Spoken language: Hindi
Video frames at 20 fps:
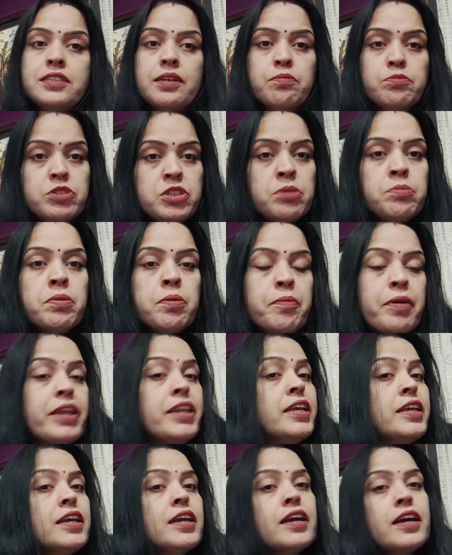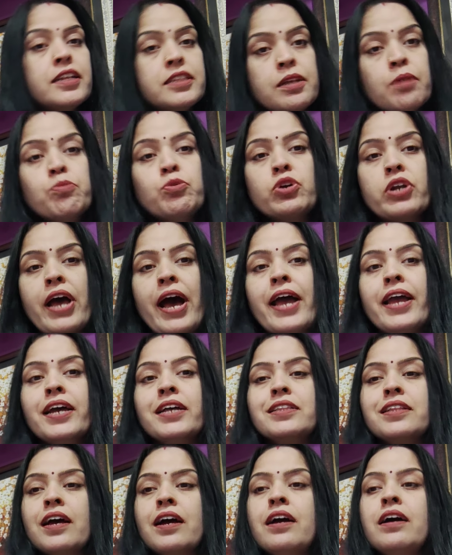समझी में मैंने ये कदम उठाया
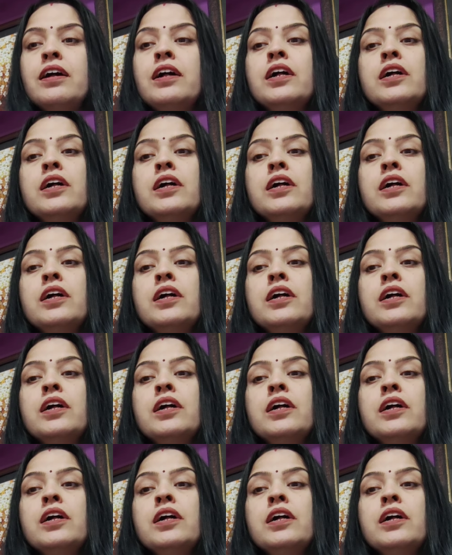था